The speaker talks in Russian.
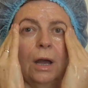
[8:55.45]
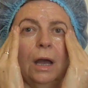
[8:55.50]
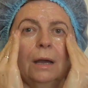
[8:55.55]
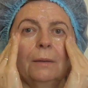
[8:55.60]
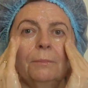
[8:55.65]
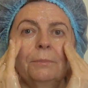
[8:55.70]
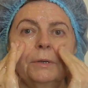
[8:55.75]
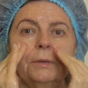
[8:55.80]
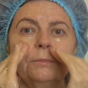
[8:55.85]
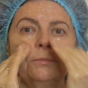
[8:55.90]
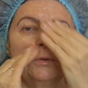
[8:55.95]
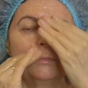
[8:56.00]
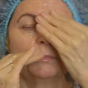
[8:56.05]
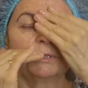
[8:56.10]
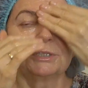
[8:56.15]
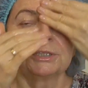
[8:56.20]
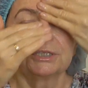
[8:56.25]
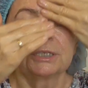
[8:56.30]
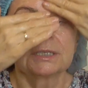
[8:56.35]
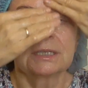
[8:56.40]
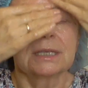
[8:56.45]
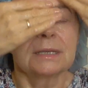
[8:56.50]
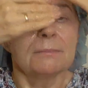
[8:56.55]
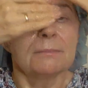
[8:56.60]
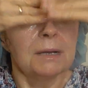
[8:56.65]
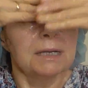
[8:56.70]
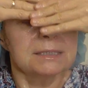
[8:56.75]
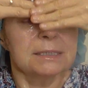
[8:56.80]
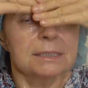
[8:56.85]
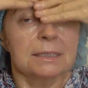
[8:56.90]
А при помощи этой
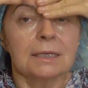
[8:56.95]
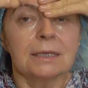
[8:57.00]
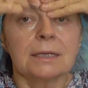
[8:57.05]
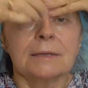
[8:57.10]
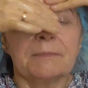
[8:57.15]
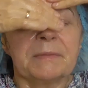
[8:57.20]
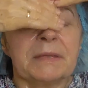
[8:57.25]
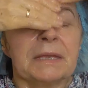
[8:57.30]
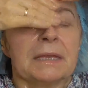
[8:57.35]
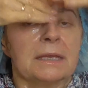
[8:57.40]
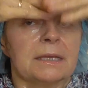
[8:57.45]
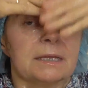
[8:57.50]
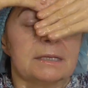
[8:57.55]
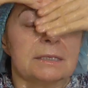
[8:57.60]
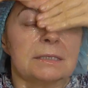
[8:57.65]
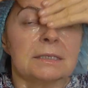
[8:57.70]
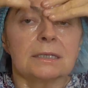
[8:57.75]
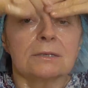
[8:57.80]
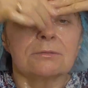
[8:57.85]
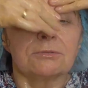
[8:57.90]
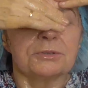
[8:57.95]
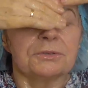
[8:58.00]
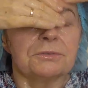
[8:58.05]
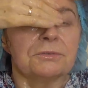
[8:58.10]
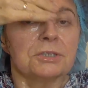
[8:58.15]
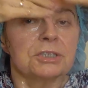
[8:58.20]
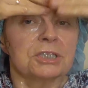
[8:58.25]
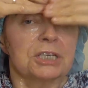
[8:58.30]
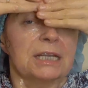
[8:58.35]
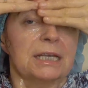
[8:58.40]
маски, этих вот
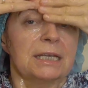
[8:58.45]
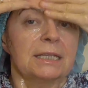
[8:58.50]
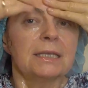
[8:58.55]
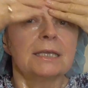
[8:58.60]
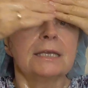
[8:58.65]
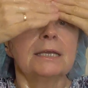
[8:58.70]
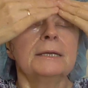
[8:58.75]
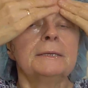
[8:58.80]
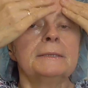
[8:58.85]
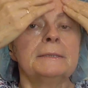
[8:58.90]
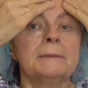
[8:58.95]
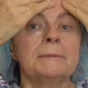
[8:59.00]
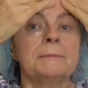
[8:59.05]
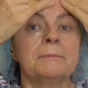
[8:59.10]
движений,